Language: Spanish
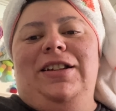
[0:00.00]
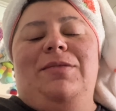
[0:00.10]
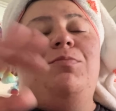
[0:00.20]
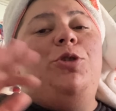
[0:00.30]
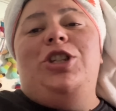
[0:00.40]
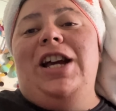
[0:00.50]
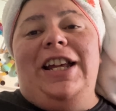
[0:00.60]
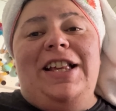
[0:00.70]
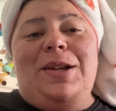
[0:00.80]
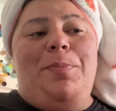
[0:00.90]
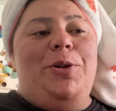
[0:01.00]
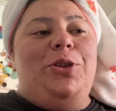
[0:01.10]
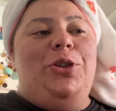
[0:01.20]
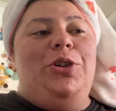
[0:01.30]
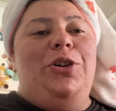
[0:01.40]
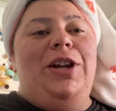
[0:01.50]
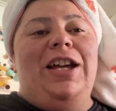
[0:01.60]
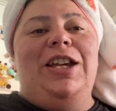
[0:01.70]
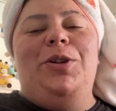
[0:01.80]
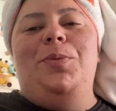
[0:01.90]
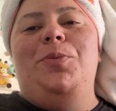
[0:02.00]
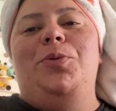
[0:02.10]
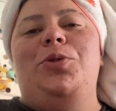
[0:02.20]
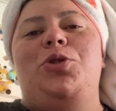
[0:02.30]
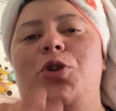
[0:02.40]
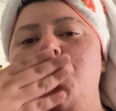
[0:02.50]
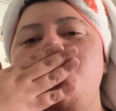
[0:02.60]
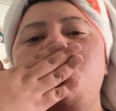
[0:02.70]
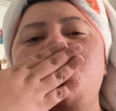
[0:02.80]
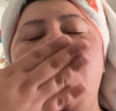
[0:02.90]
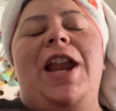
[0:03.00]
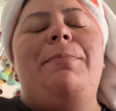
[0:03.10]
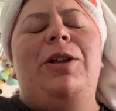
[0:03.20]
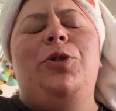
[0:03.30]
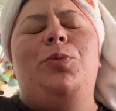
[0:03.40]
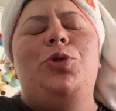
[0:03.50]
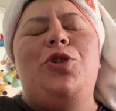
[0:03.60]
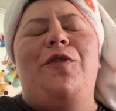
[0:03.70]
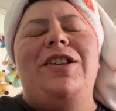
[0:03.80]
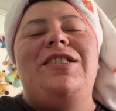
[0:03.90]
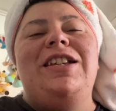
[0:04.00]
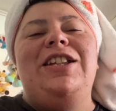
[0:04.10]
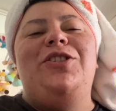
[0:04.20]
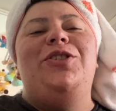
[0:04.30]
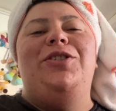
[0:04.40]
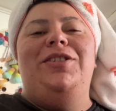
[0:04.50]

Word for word: Muchas gracias por todo, las quiero mucho. Les mando muchos besitos.